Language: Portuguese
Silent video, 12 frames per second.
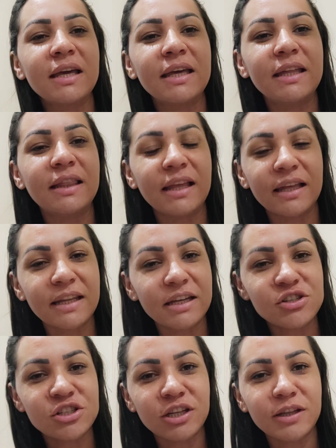E tem a
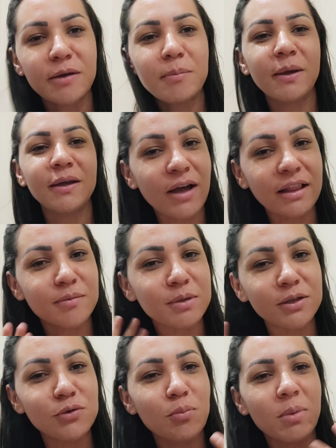netinha também. Quero tá
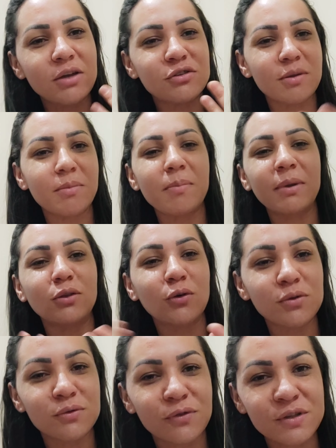mandando um beijo também para
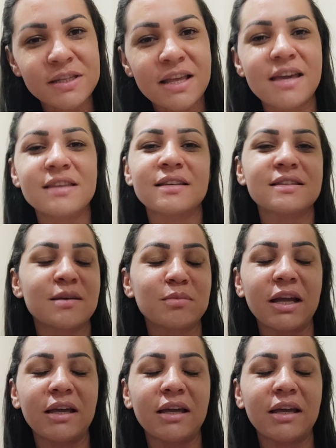todos vocês que sempre